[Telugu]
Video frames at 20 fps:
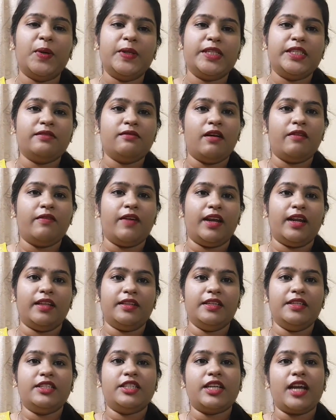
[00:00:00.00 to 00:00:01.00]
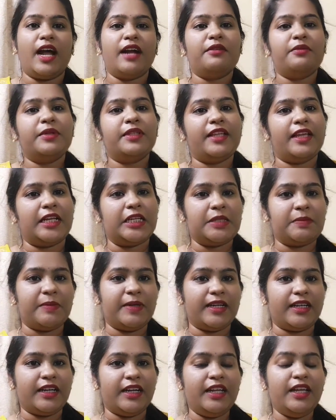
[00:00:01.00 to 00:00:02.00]
ఒజివా వాళ్ళది చాట్ విత్
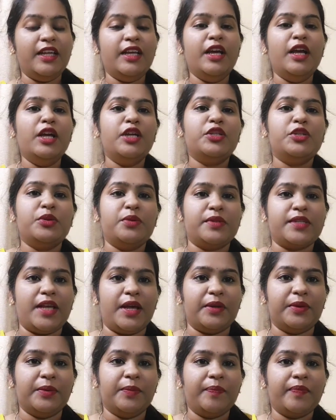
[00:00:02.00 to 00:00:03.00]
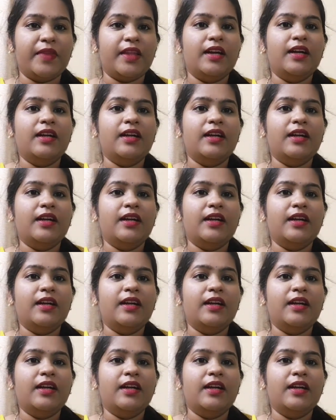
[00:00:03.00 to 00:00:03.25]
ఎక్స్పర్ట్ని చూశాను